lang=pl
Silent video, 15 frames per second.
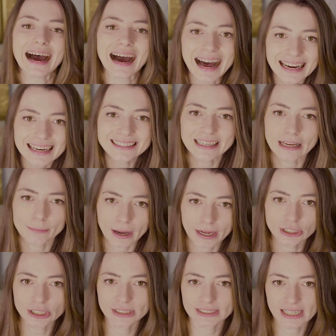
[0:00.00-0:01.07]
ale
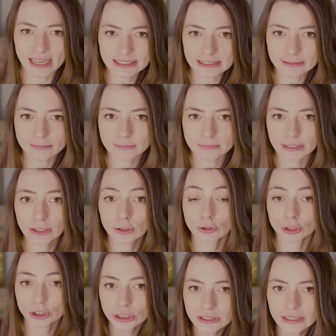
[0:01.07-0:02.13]
najbardziej znanym jego
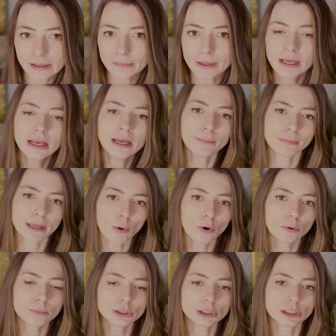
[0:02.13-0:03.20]
czynem
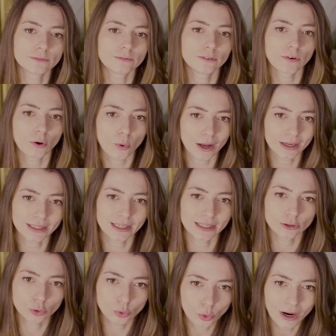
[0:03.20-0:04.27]
miało być
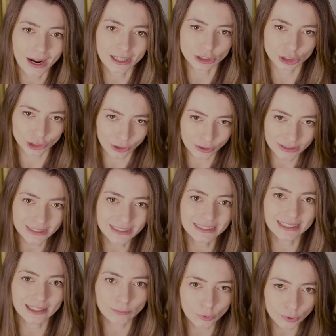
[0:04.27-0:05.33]
wywołanie ducha żony
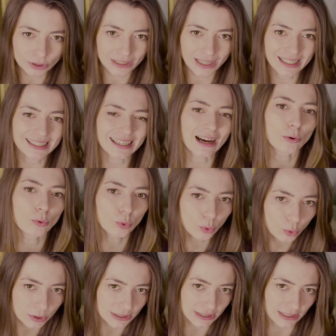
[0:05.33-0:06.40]
Zygmunta
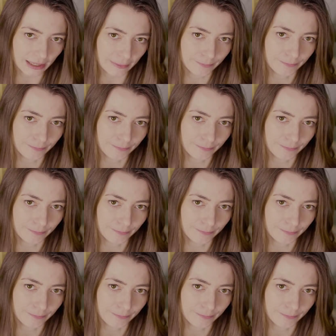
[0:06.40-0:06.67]
Augusta.